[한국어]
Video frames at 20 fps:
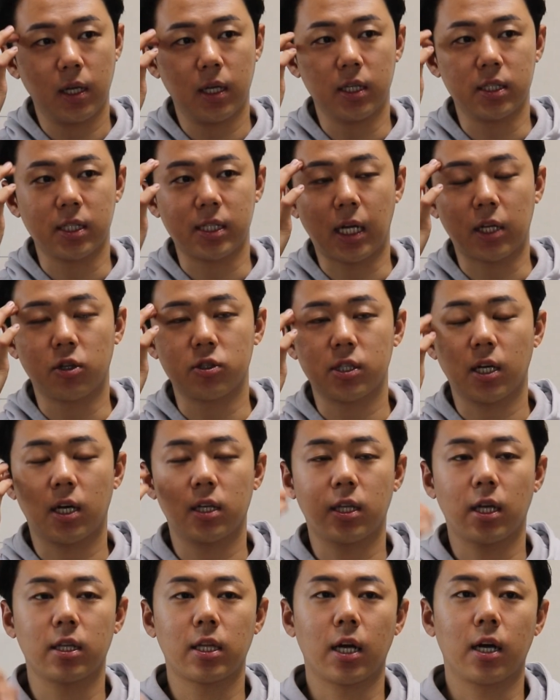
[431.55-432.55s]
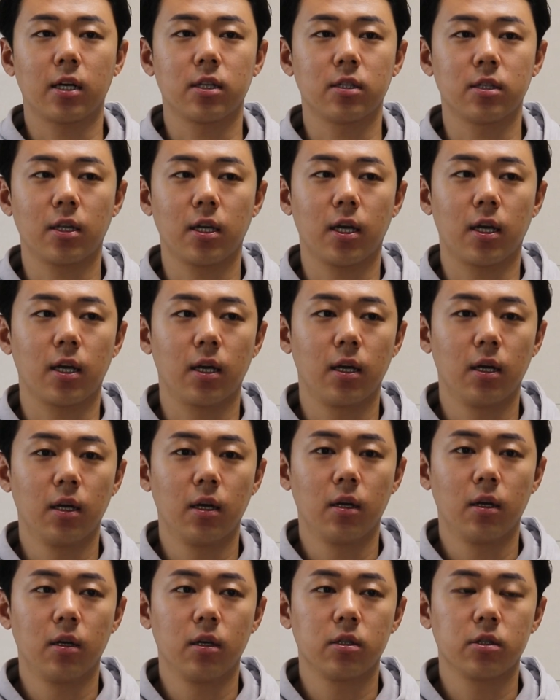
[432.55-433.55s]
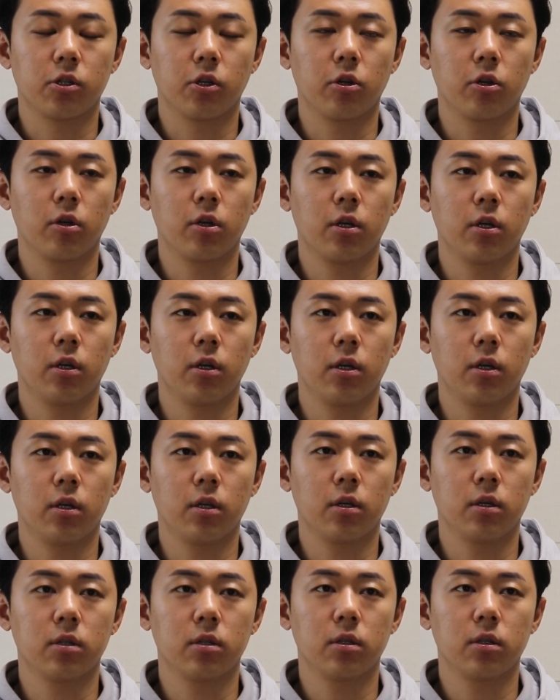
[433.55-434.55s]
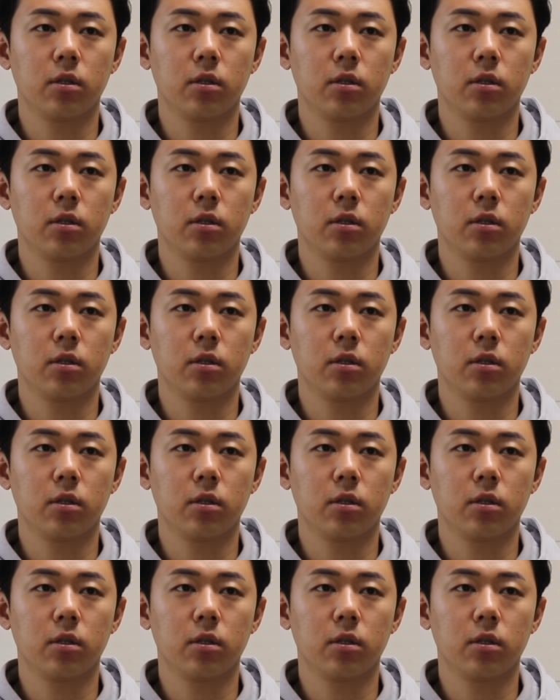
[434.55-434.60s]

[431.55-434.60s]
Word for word: 이제 4년차가 다 돼가는데 저희